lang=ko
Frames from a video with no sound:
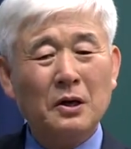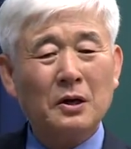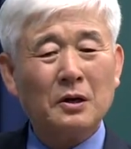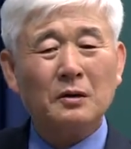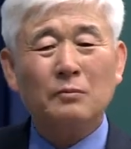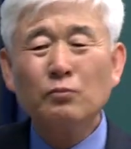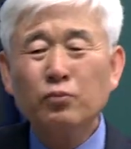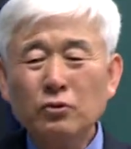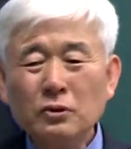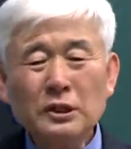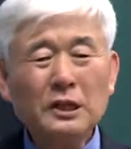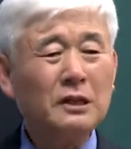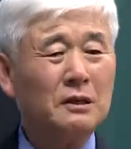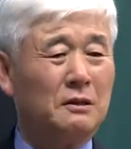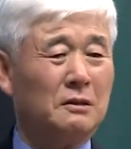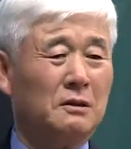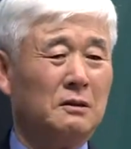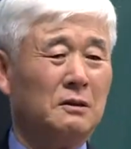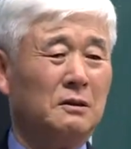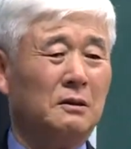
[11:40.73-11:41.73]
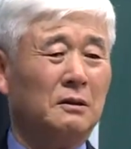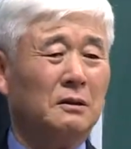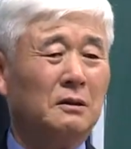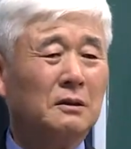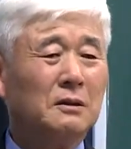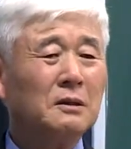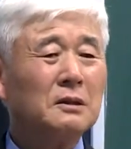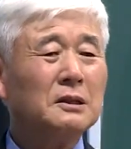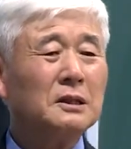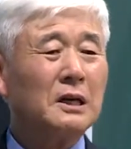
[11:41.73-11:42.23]
문제는
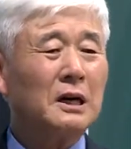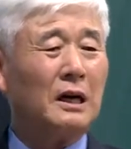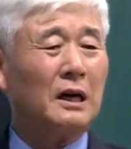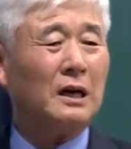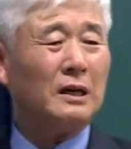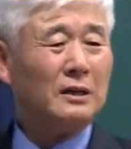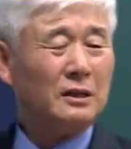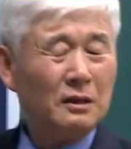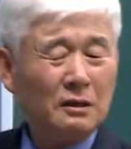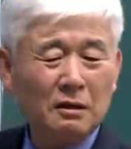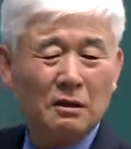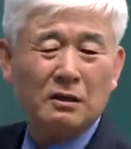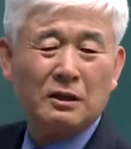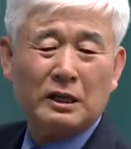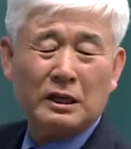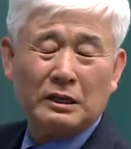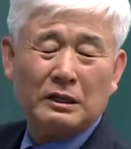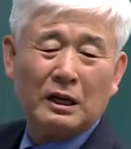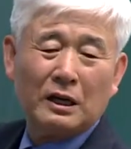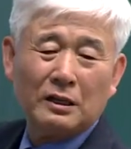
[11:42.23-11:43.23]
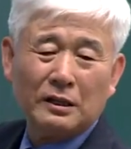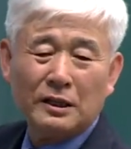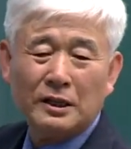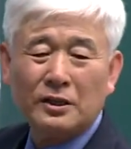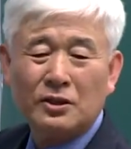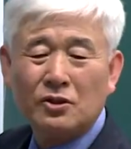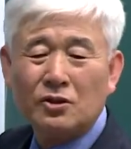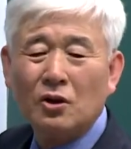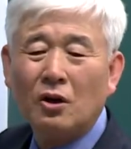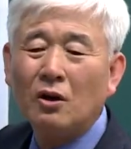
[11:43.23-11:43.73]
그러니까 이걸 기다리기
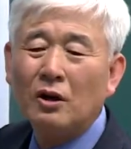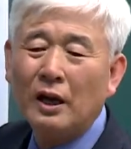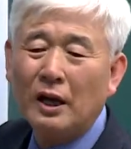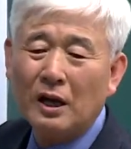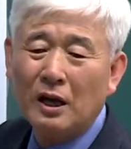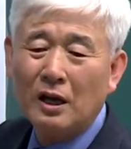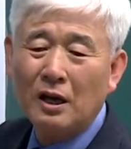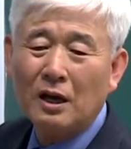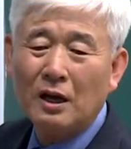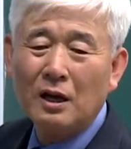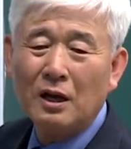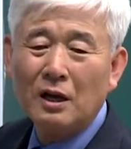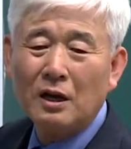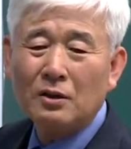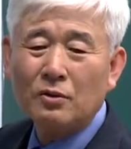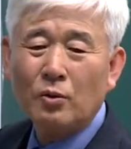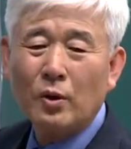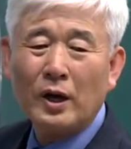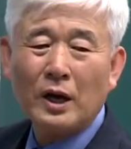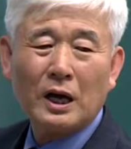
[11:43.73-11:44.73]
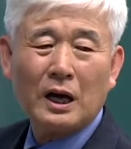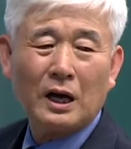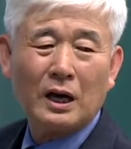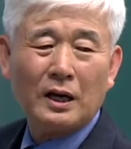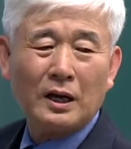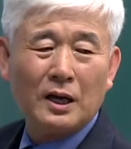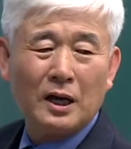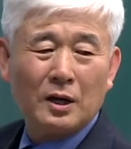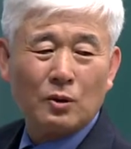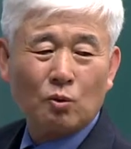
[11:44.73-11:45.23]
전에
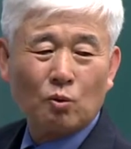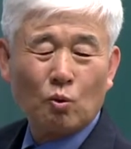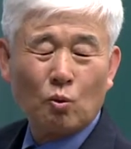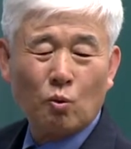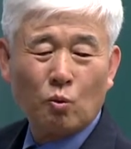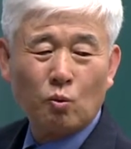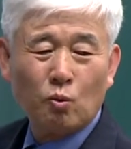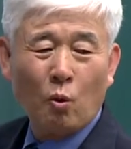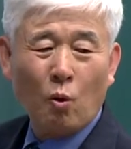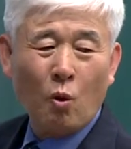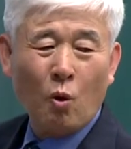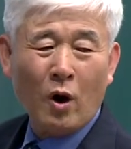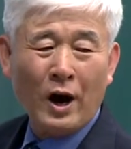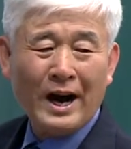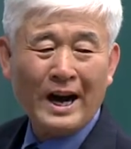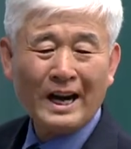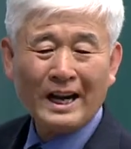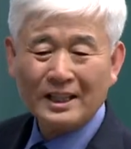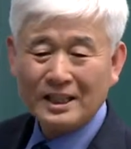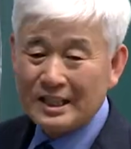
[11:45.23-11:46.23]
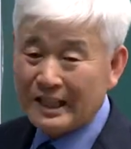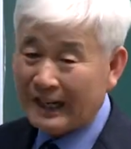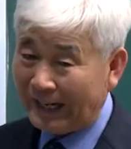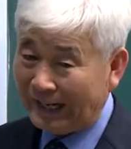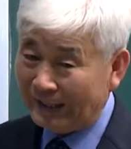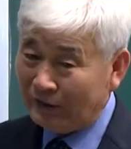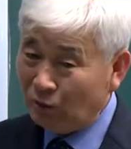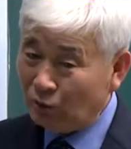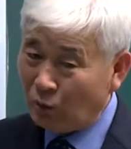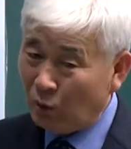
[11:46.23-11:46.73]
뇌가 노화하지
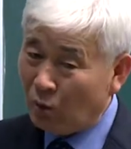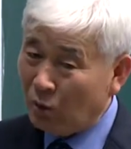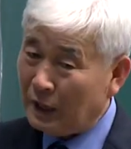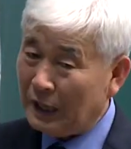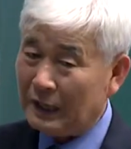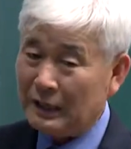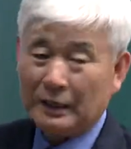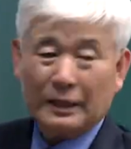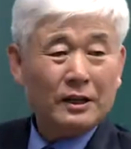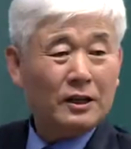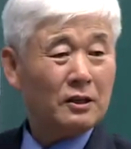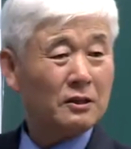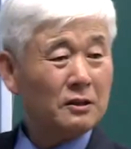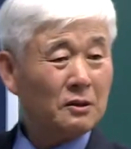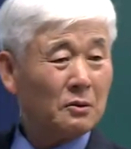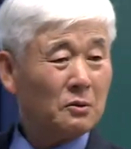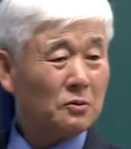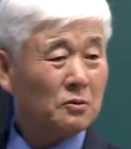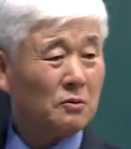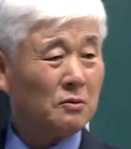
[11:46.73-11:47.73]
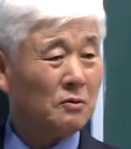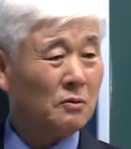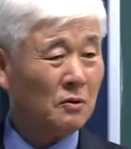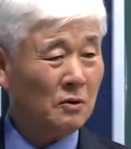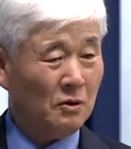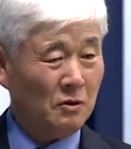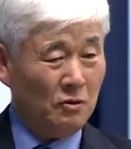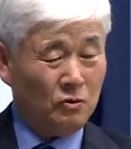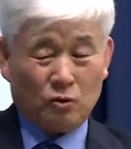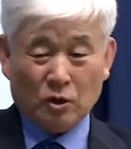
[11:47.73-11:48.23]
않도록 하는 게 현재로서는
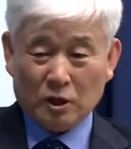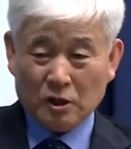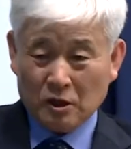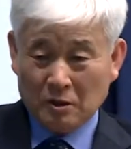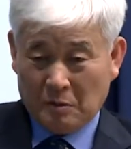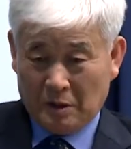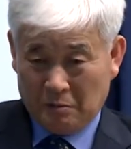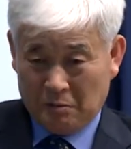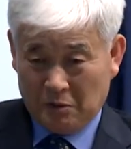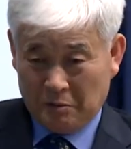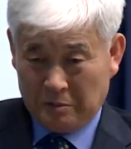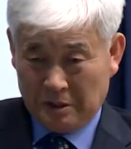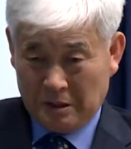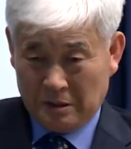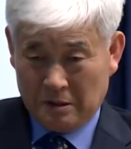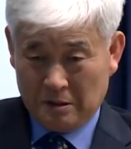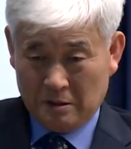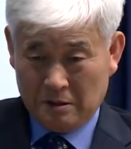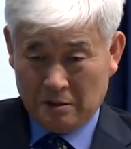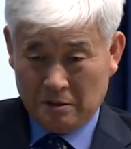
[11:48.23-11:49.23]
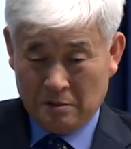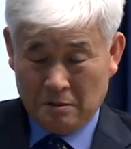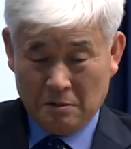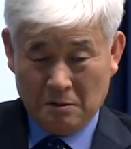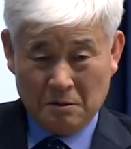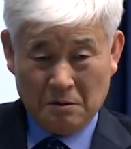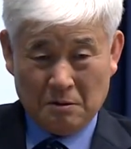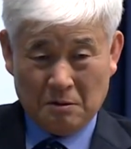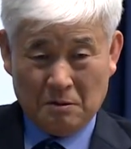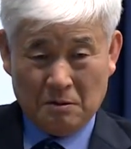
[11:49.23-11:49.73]
최선의 방법이에
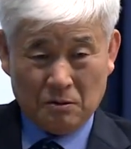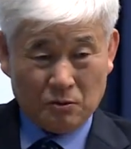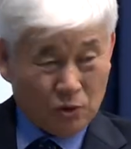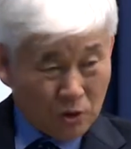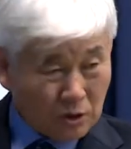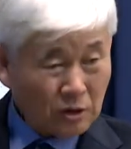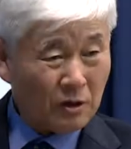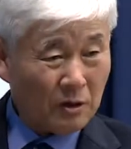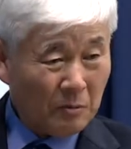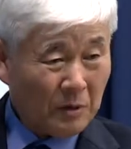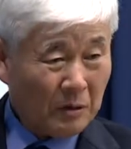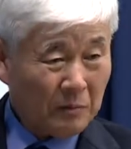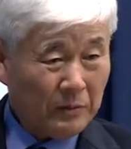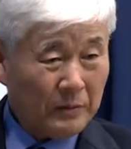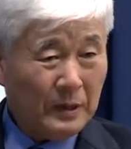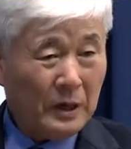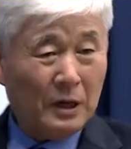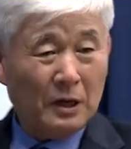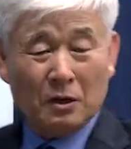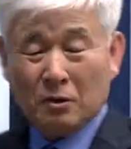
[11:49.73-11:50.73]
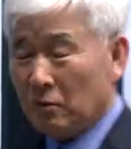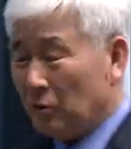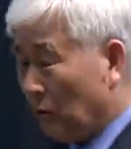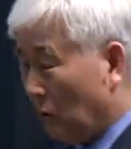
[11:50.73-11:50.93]
어, 최선의 방법. 그런데